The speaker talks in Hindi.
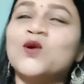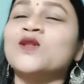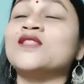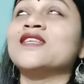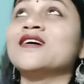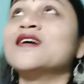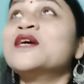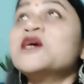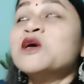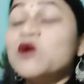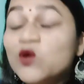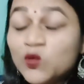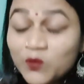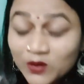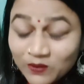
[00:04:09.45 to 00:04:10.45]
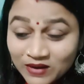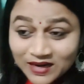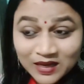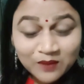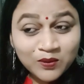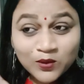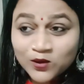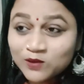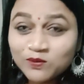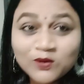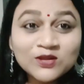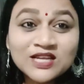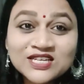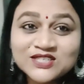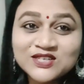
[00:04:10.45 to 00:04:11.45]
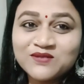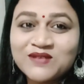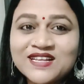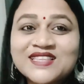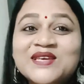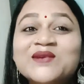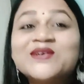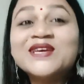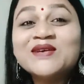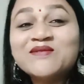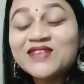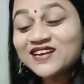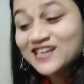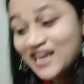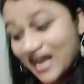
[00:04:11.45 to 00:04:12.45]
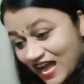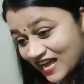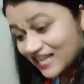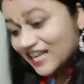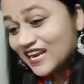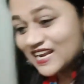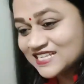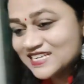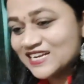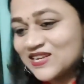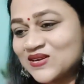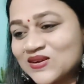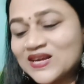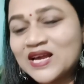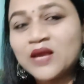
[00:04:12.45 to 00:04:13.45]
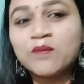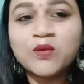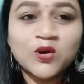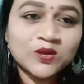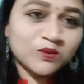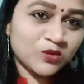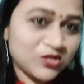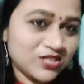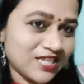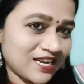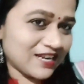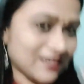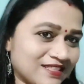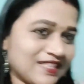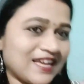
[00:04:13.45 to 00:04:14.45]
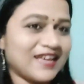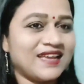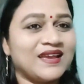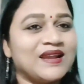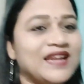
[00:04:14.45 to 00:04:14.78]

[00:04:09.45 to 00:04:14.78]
ऊपर वाले का बहुत बहुत आशीर्वाद क्योंकि मैं अकेले जाने को कहीं बहुत मुझे ये लगता है लेकिन